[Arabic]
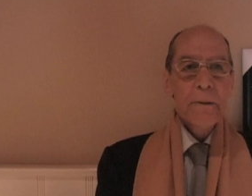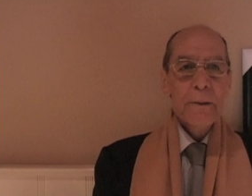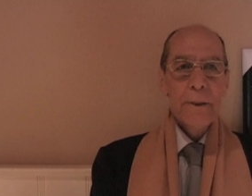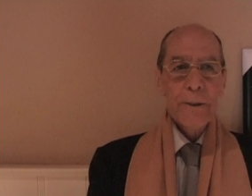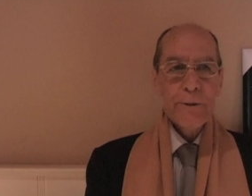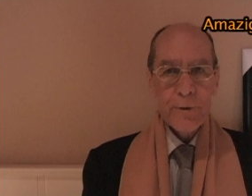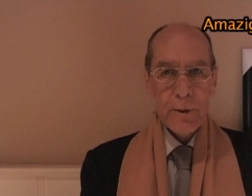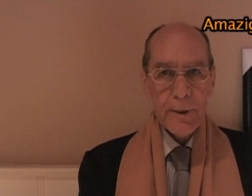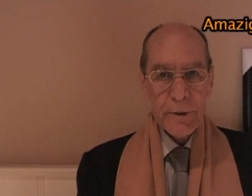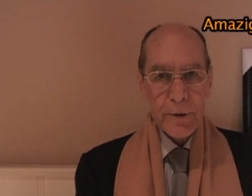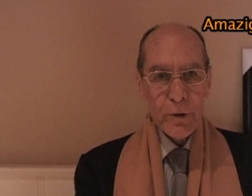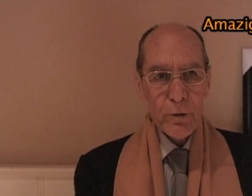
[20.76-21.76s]
نش
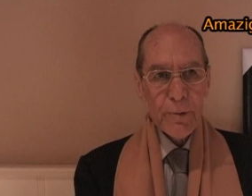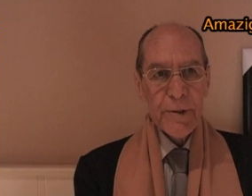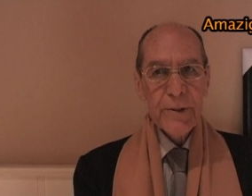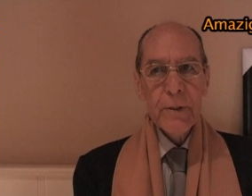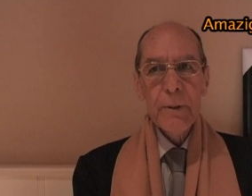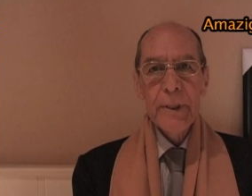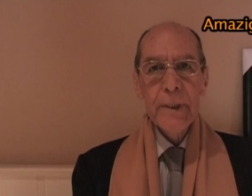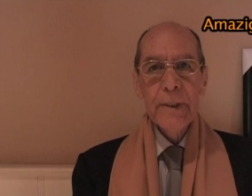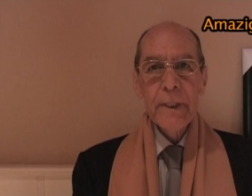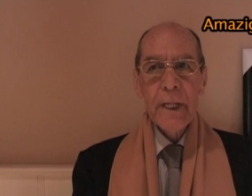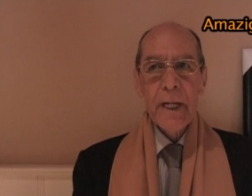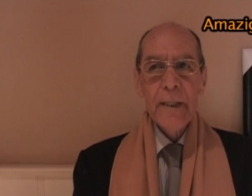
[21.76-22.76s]
الكوكم
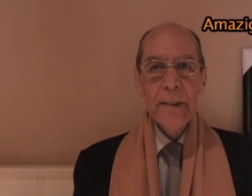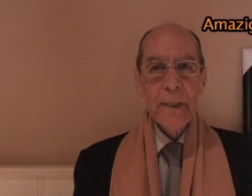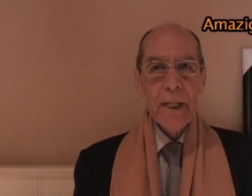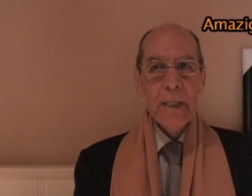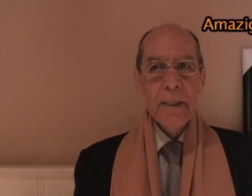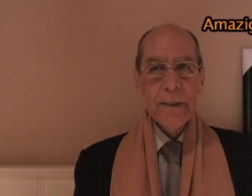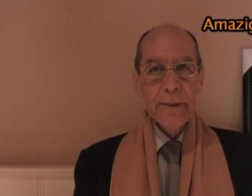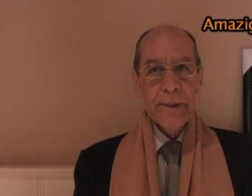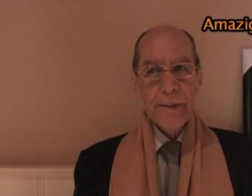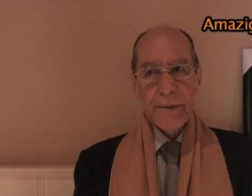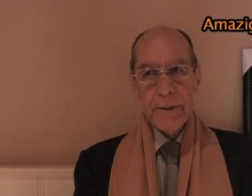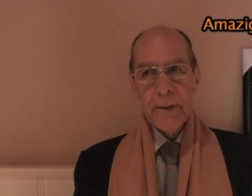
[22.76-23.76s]
السوران قناة علي
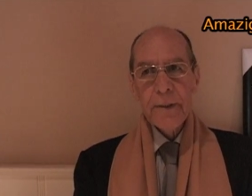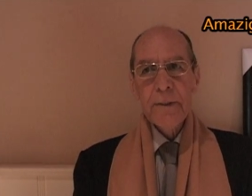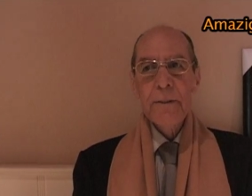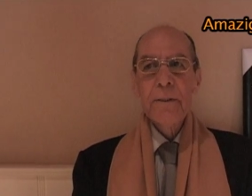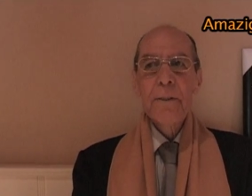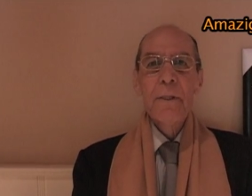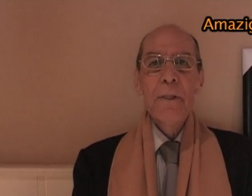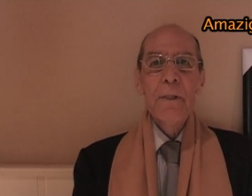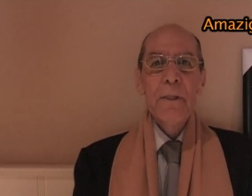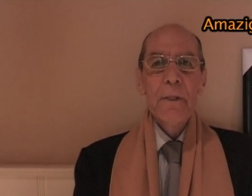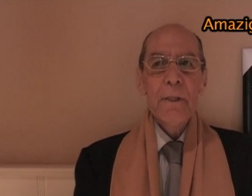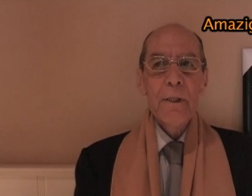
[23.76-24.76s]
الإدريسي
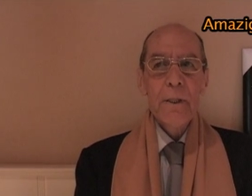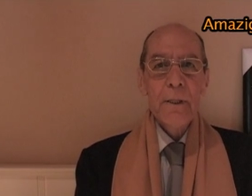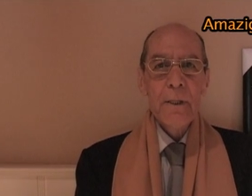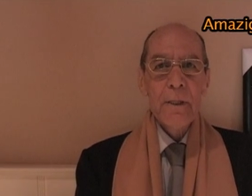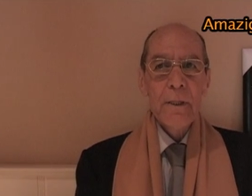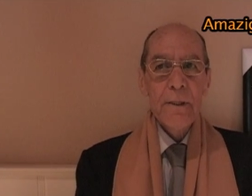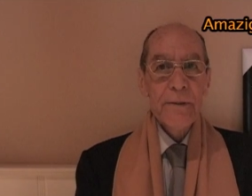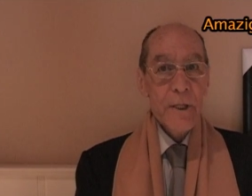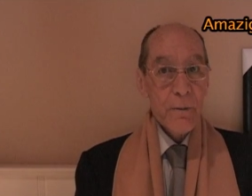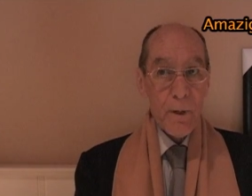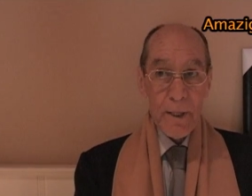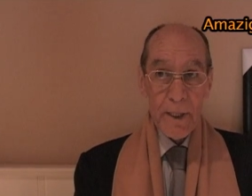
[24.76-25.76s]
آه،
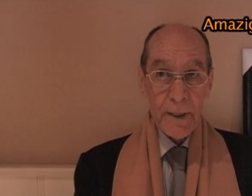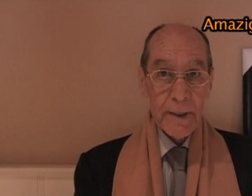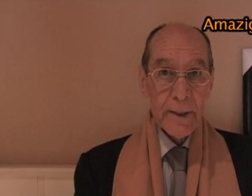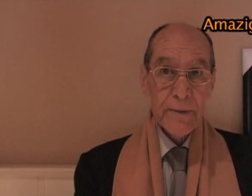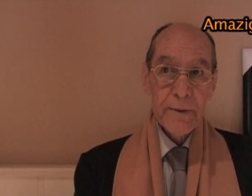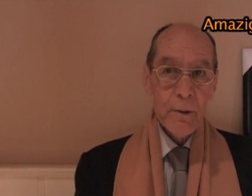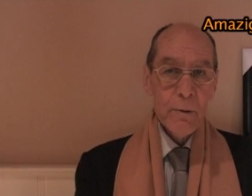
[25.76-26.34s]
زيت فايغر زي